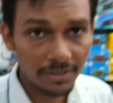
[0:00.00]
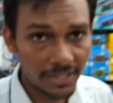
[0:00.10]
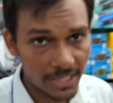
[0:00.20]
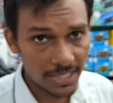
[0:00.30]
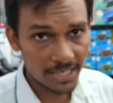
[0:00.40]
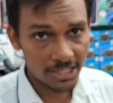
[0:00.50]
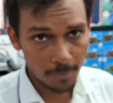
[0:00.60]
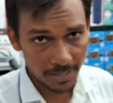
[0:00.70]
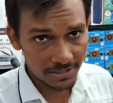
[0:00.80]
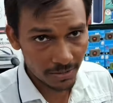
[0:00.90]
गिफ्ट दिया जाएगा
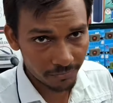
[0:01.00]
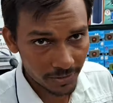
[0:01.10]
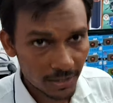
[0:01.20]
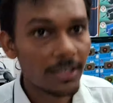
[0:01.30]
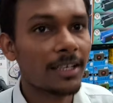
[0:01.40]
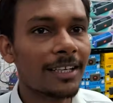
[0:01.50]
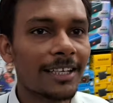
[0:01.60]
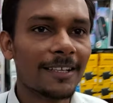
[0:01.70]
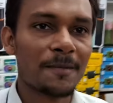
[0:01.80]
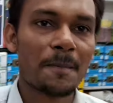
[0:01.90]
सरप्राइज गिफ्ट ये
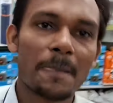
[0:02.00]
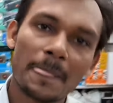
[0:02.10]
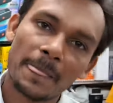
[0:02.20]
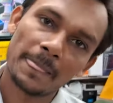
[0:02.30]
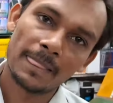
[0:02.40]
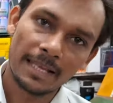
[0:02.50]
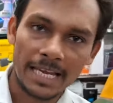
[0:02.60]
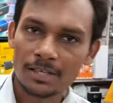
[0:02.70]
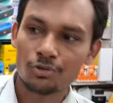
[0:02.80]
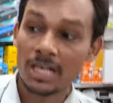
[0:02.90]
देख लो सरप्राइज गिफ्ट भी
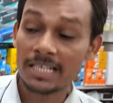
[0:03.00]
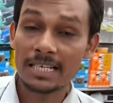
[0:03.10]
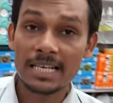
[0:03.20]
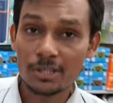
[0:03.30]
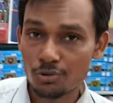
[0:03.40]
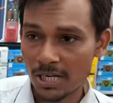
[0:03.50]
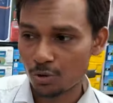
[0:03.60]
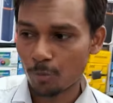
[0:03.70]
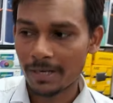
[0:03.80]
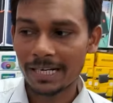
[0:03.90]
मिल एक सौ
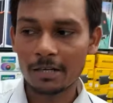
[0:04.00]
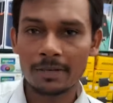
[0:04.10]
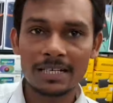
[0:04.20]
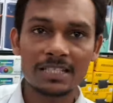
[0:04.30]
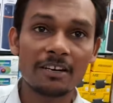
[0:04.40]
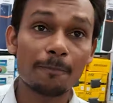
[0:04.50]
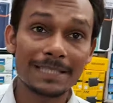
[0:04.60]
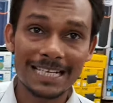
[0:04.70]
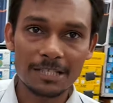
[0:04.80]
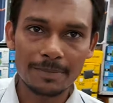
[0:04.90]
चालीस रुपए का नेक बैंड है
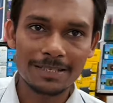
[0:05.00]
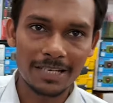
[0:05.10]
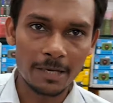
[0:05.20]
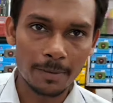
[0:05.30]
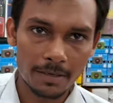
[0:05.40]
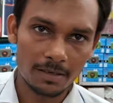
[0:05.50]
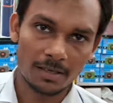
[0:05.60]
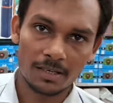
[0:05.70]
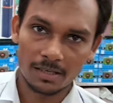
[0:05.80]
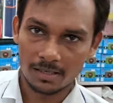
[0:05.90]
सिर्फ पचास पीस लेने पर
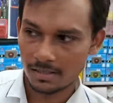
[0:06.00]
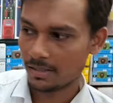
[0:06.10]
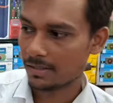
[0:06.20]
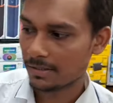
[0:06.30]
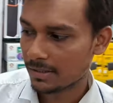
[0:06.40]
ठीक है